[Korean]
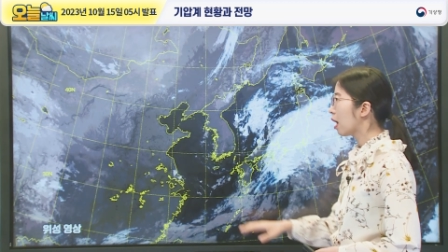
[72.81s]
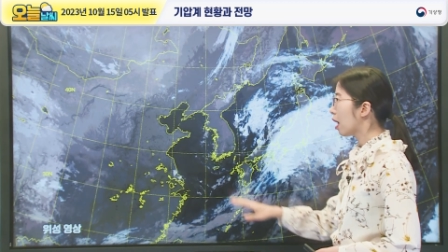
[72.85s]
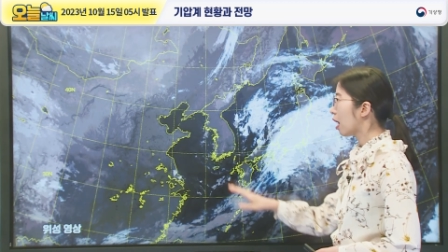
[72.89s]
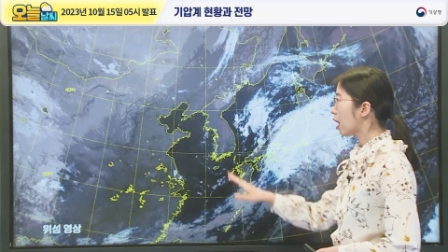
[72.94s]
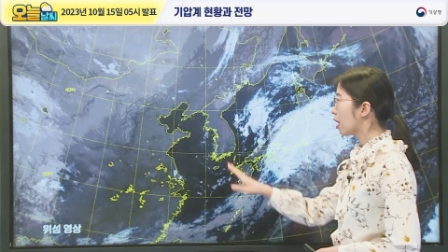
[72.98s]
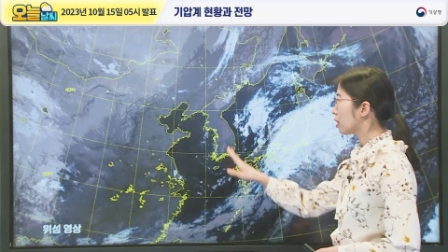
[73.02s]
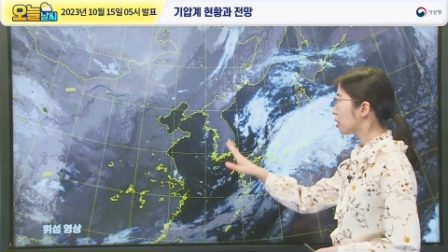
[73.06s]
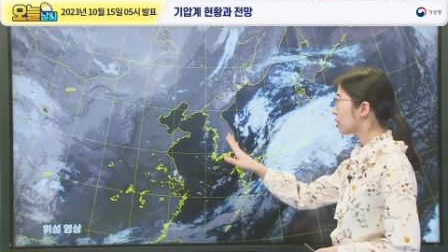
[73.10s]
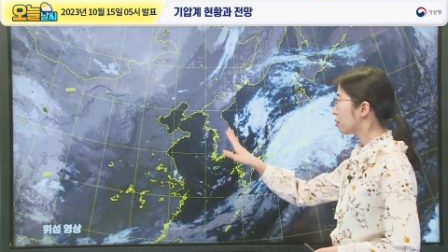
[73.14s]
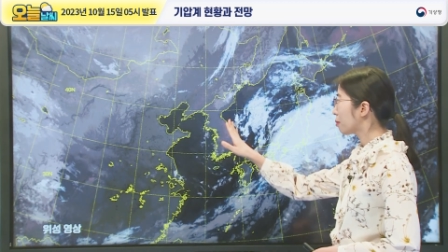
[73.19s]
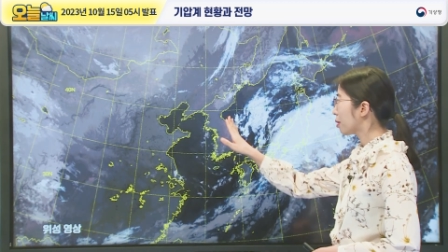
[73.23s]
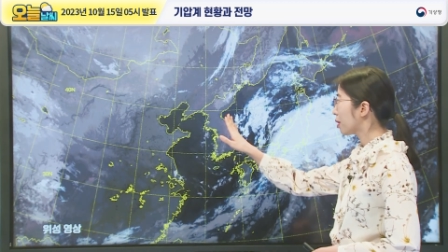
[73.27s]

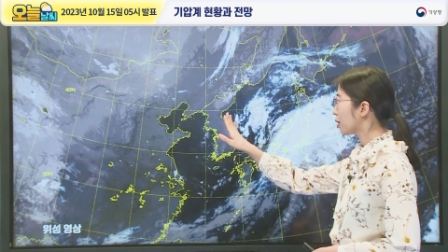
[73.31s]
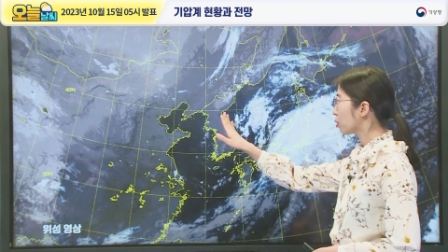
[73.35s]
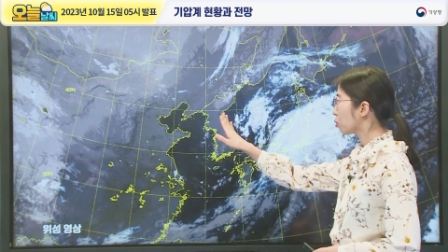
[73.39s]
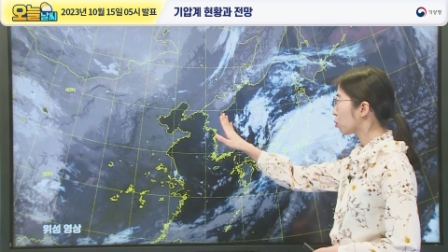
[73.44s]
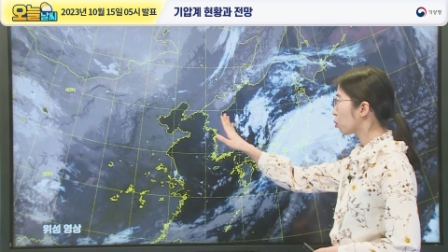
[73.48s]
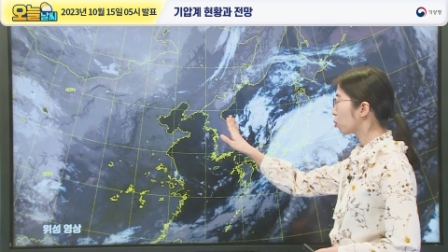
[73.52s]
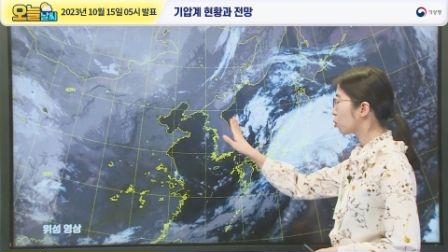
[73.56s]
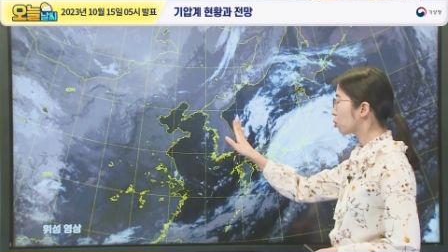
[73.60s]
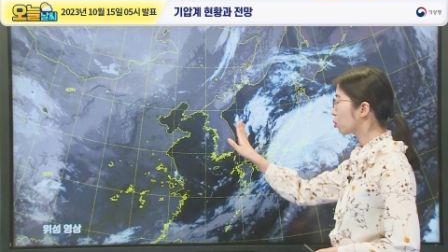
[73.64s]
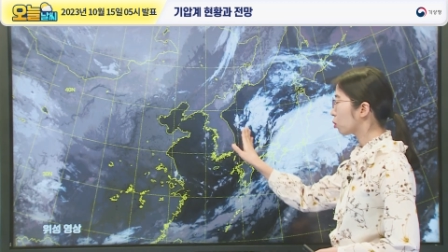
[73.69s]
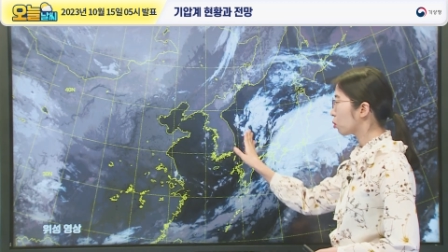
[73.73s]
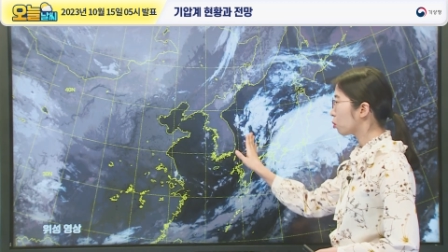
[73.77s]
하지만
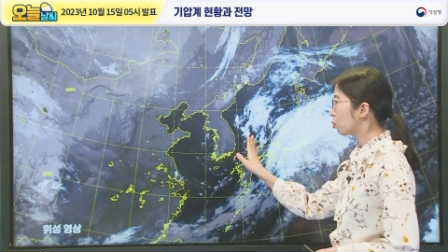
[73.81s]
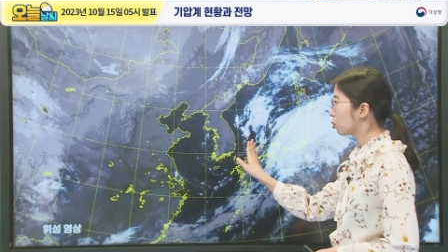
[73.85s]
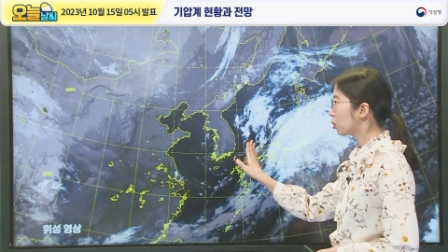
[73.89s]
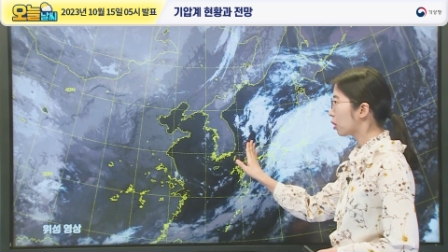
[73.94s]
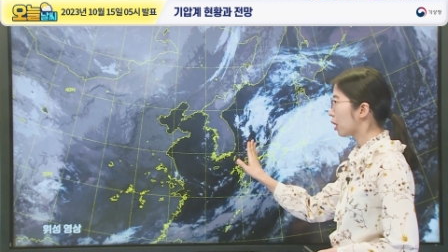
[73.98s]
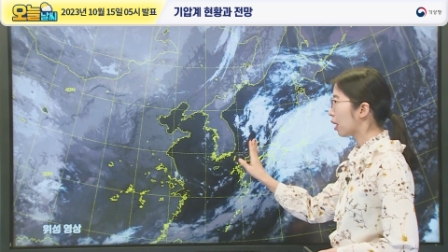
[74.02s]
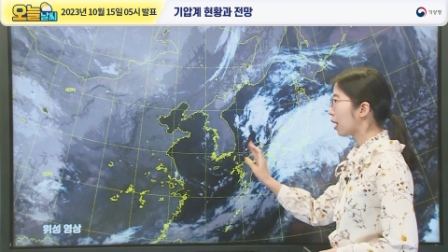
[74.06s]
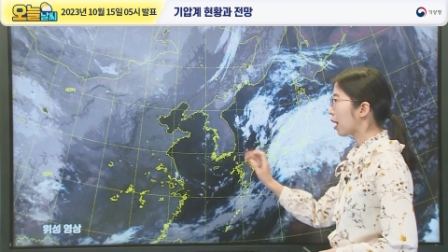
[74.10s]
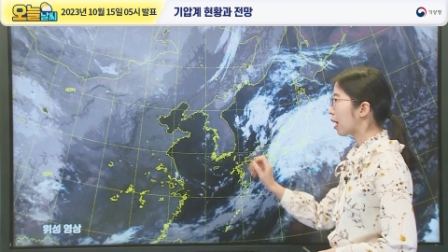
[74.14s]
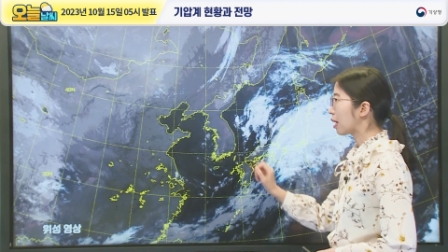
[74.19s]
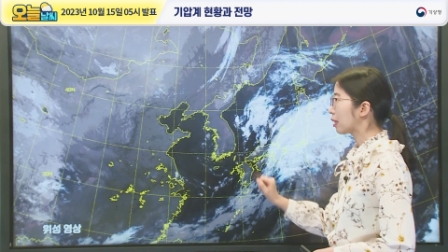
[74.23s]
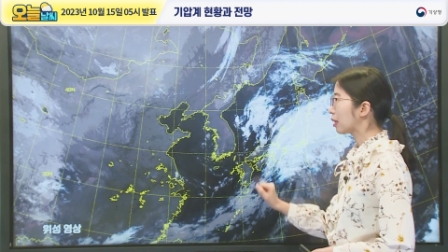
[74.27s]

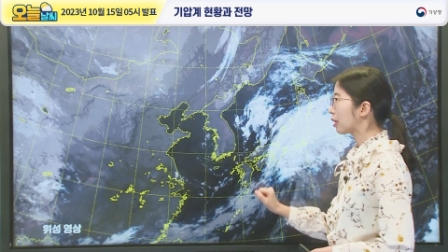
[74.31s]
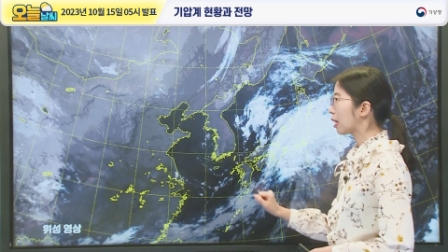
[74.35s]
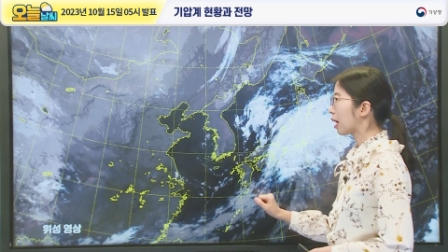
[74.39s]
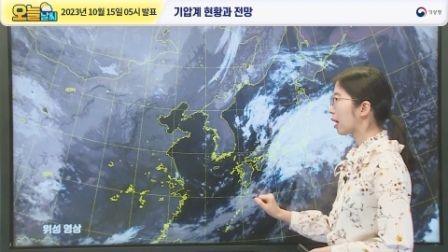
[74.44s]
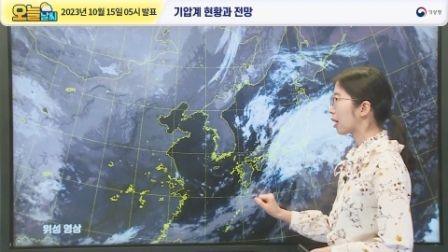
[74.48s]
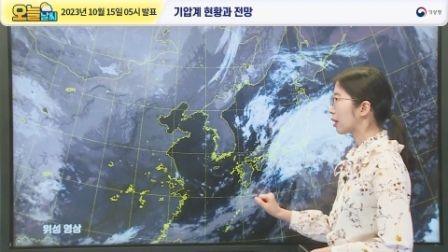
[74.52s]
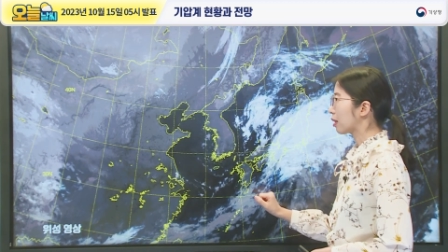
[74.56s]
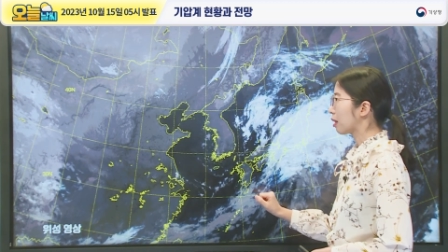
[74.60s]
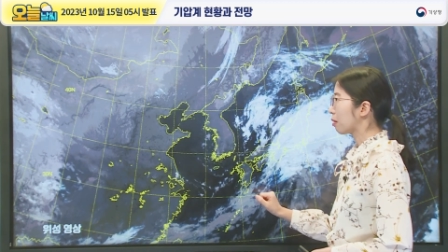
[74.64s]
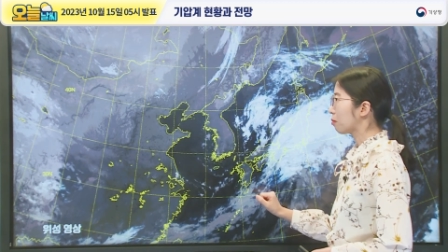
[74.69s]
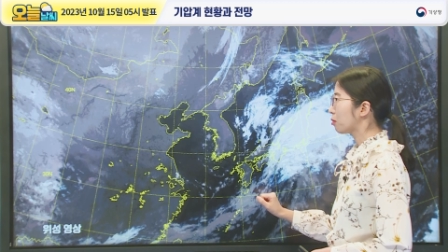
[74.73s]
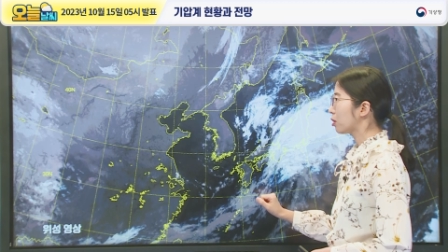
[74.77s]
곳곳에
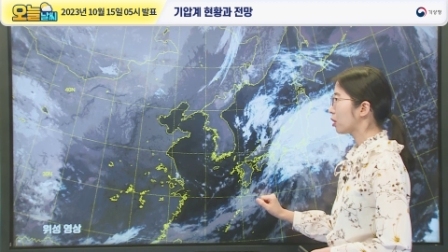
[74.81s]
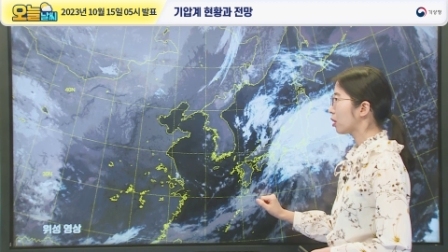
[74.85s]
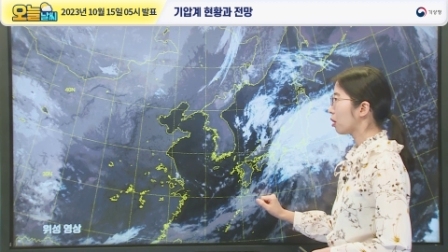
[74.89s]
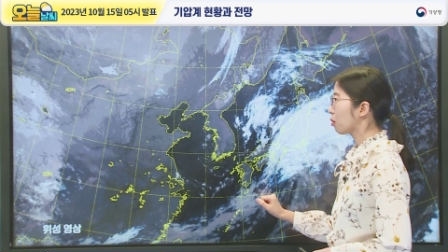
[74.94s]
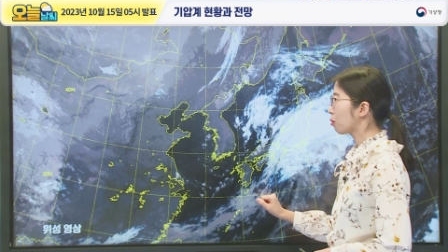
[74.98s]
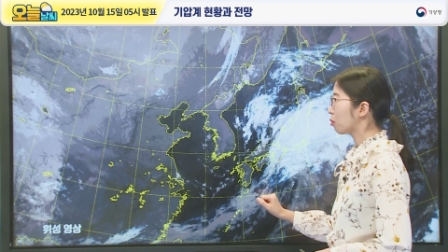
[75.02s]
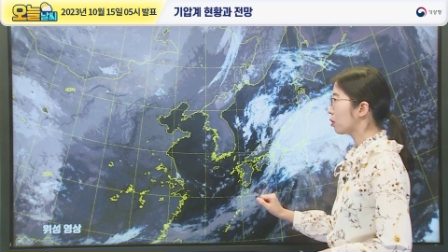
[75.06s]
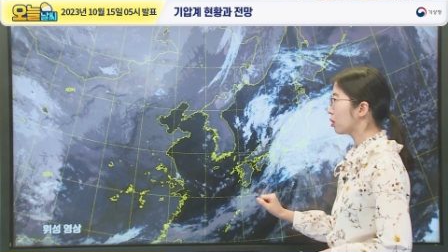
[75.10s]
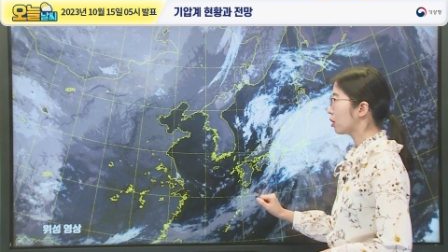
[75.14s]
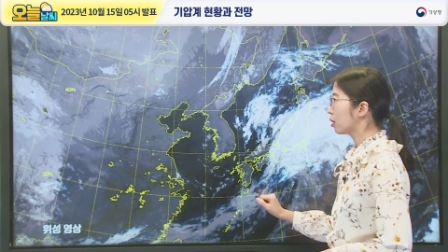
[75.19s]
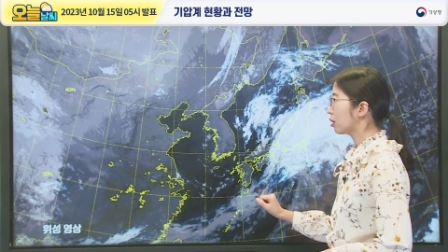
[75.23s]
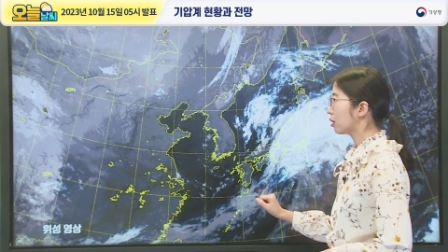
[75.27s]
안개가
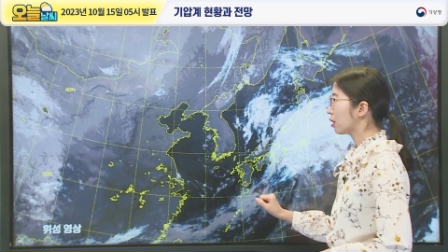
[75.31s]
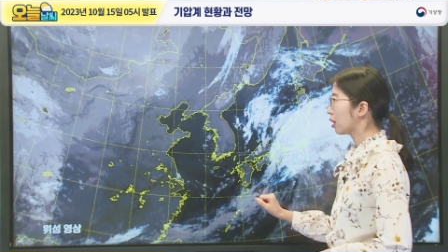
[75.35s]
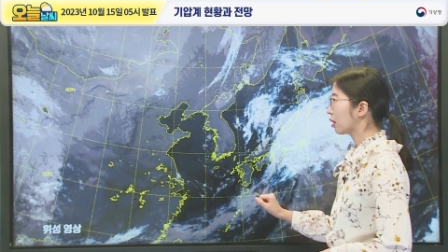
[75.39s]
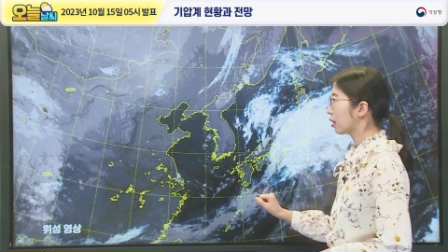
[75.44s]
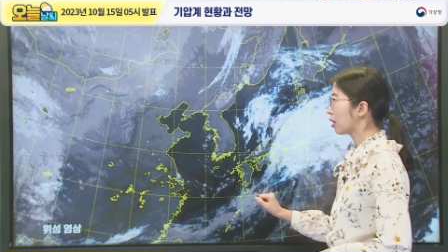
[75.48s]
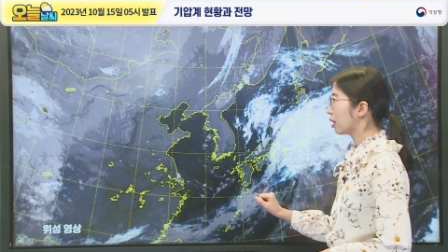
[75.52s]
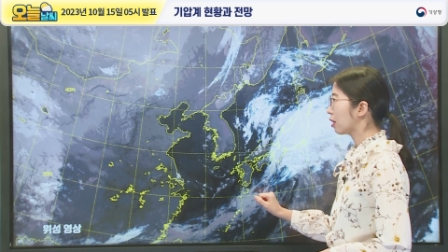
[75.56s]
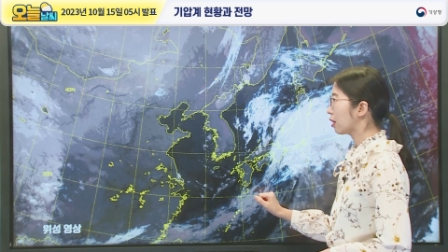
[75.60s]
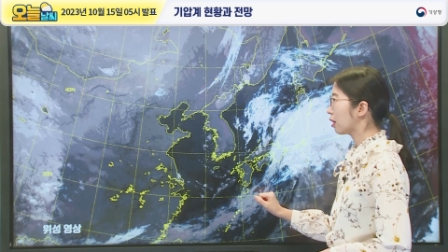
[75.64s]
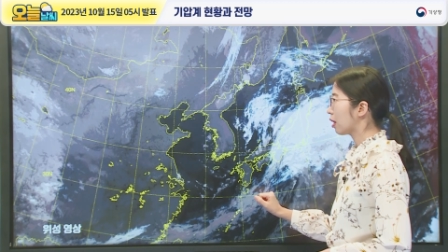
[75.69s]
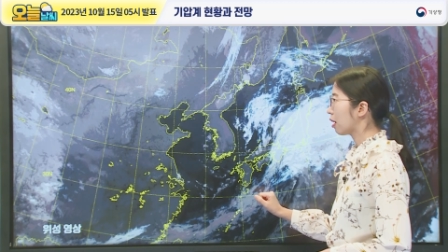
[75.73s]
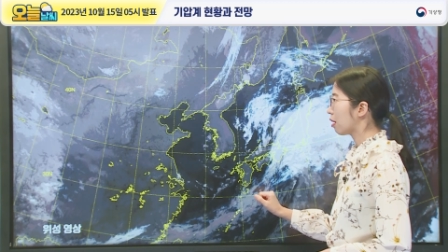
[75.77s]
탐지되고 있는
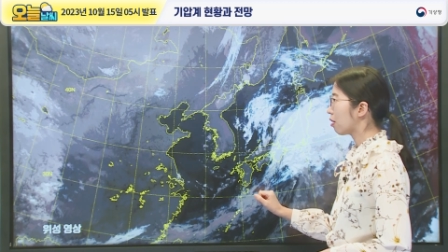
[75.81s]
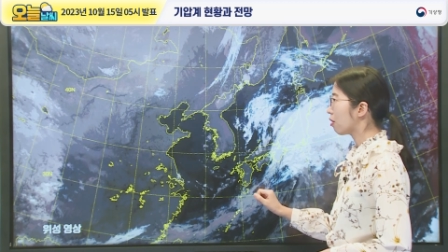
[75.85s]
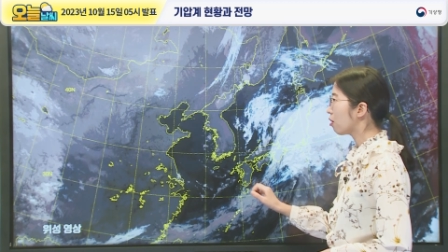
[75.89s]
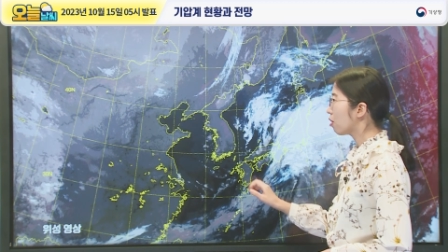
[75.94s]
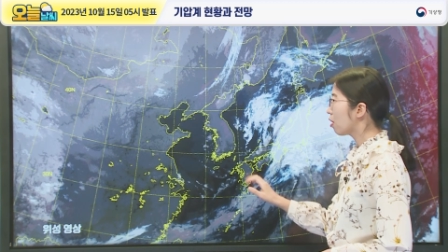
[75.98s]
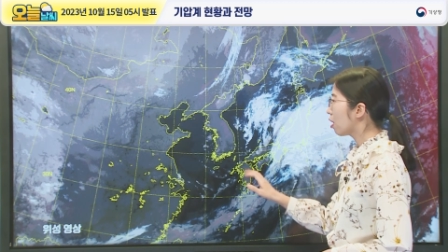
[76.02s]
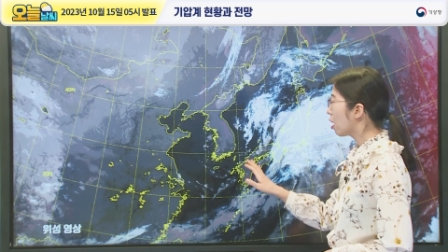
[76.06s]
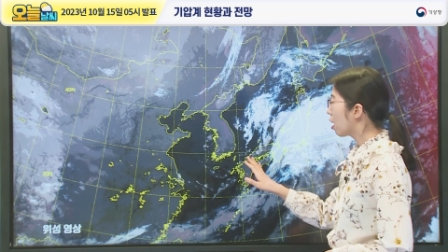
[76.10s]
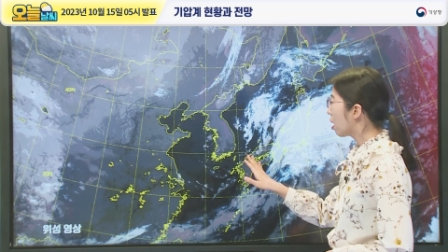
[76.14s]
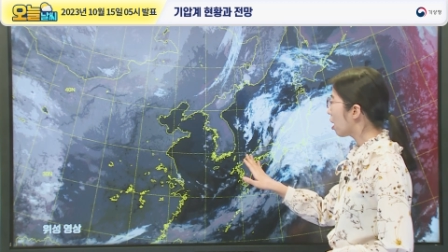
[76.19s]
상태인데요.